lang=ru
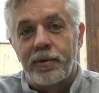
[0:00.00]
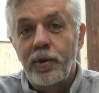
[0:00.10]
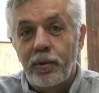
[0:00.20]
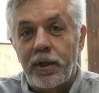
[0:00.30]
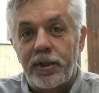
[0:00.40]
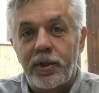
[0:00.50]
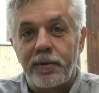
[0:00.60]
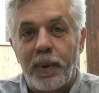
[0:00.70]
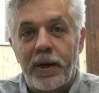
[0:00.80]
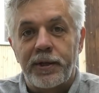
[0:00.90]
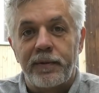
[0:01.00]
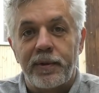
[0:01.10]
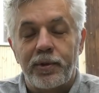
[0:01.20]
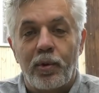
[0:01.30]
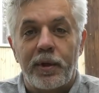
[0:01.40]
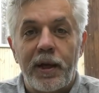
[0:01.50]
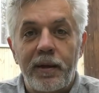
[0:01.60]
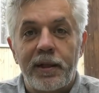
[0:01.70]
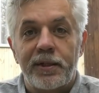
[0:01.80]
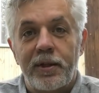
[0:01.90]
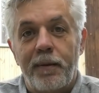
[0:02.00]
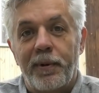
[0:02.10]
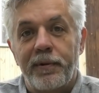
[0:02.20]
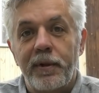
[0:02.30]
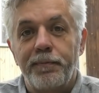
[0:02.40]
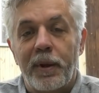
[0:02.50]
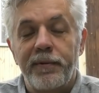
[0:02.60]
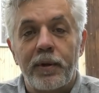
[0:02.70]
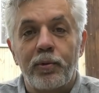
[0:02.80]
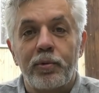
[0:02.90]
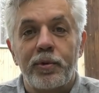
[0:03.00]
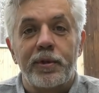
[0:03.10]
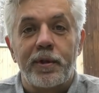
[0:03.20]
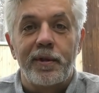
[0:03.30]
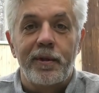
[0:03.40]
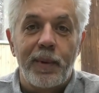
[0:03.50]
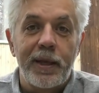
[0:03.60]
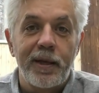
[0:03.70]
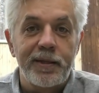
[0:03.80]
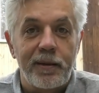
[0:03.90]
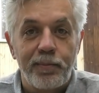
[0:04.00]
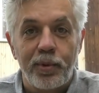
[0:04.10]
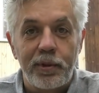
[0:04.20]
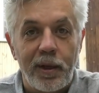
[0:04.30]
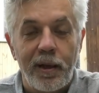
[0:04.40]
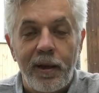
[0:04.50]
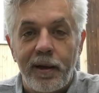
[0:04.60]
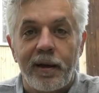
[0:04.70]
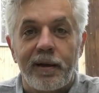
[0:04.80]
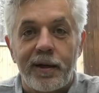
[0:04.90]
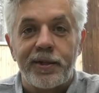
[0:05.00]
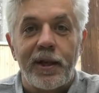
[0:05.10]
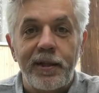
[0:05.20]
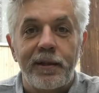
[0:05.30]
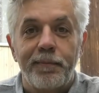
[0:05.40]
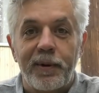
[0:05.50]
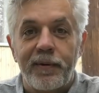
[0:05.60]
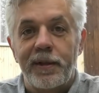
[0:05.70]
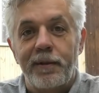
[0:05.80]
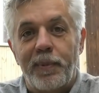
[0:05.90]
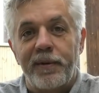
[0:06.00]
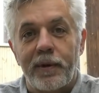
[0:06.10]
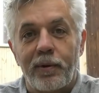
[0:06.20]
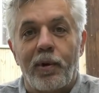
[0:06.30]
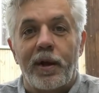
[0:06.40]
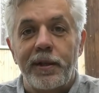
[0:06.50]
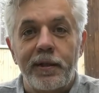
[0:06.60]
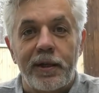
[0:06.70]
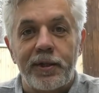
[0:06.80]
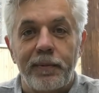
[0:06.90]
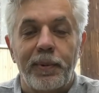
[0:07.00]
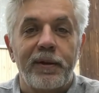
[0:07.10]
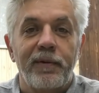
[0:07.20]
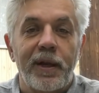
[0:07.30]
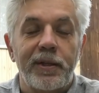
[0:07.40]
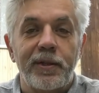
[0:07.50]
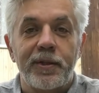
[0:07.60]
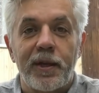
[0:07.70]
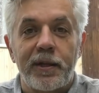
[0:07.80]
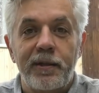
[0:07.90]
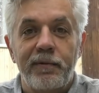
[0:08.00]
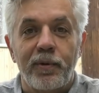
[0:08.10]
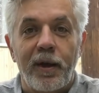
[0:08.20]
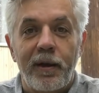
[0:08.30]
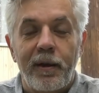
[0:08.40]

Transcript: с нее должны спрашивать, что она должна проводить поверку. То есть это не моя забота как гражданина проводить поверку. Они должны проявлять инициативу